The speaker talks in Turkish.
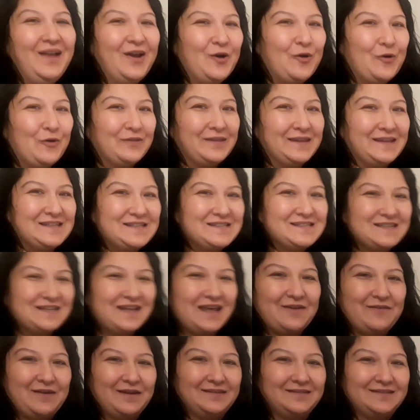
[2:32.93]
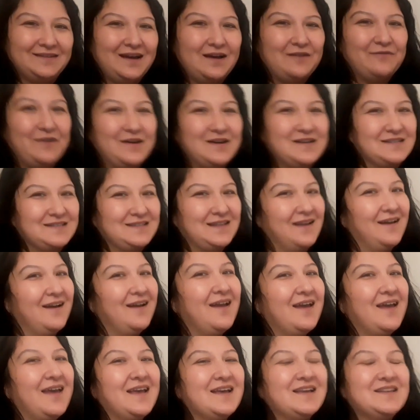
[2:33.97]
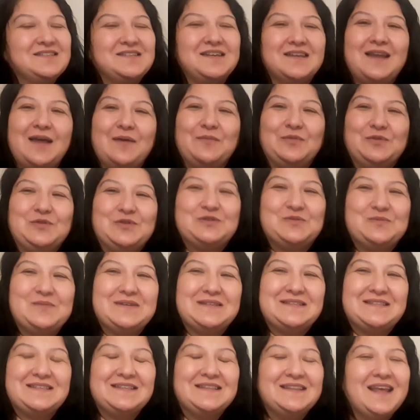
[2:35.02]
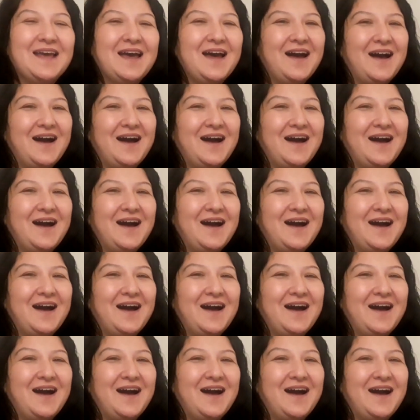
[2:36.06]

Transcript: Onun için evet daha fazla çenem düşmesin.